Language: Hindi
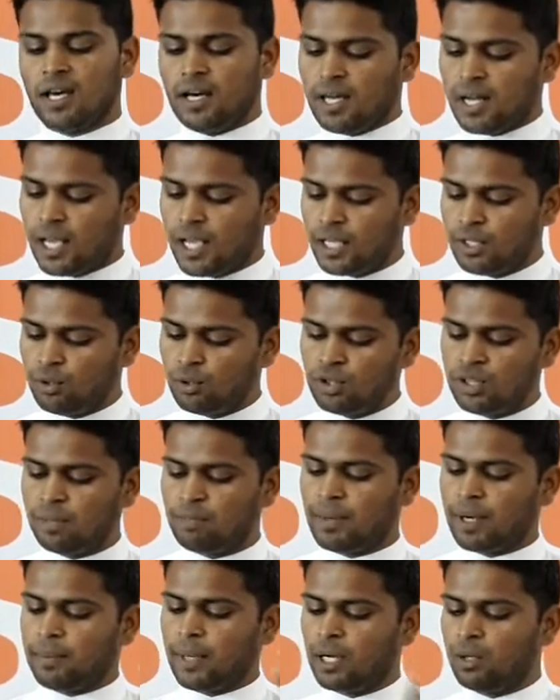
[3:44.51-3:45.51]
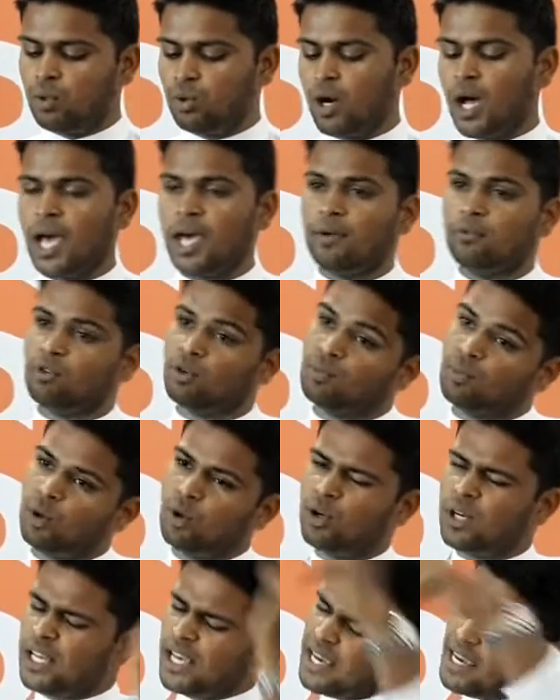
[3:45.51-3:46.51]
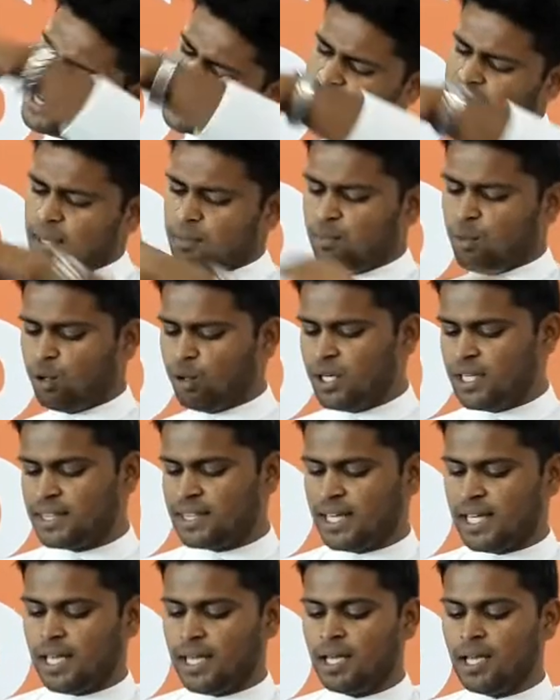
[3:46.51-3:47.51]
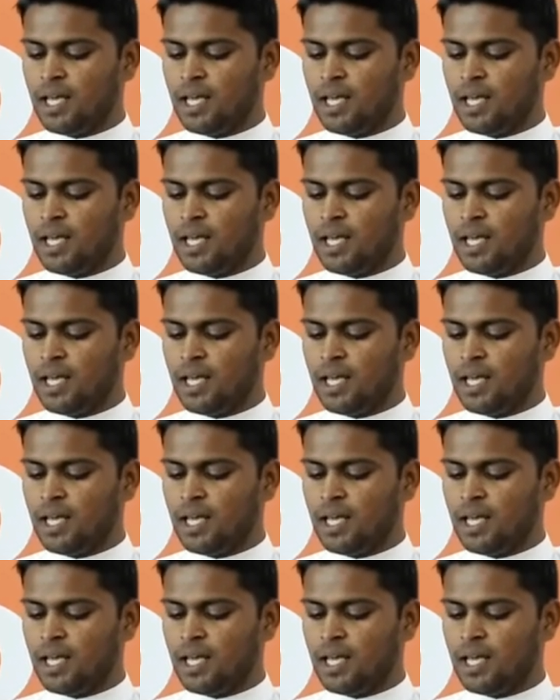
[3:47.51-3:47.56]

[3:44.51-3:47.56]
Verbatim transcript: ग्रह युद्ध प्रबल हुआ है वो बोल ऐसे बोलते